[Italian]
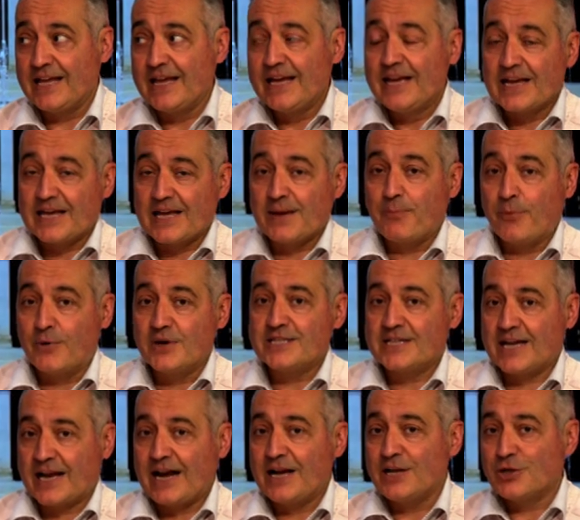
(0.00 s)
che poi
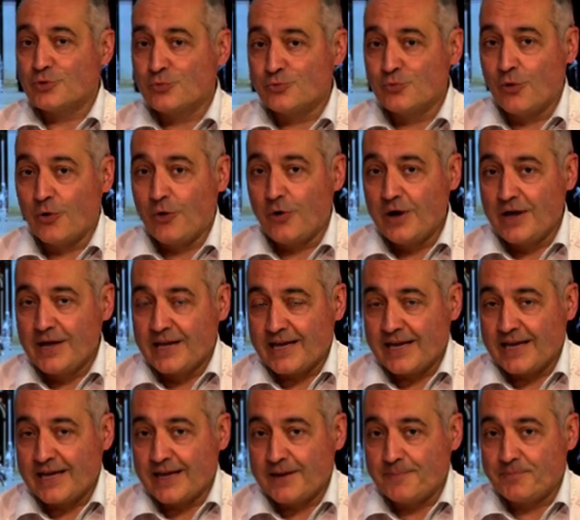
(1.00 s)
sarà il suo
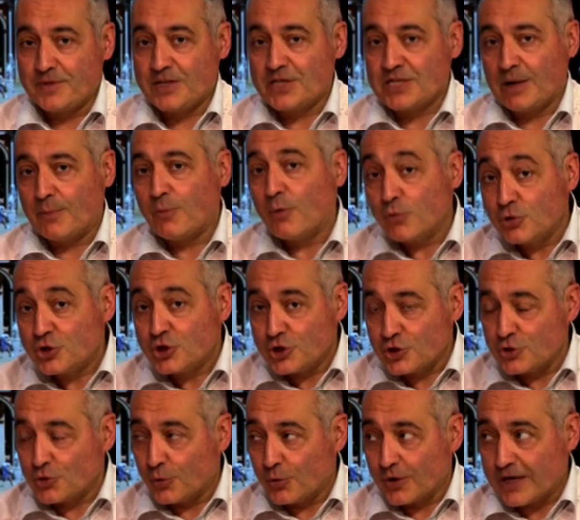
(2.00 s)
eh, diciamo,
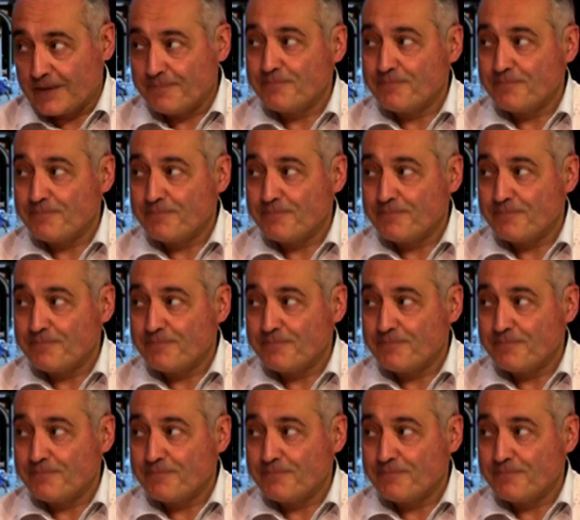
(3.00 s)
uccisore.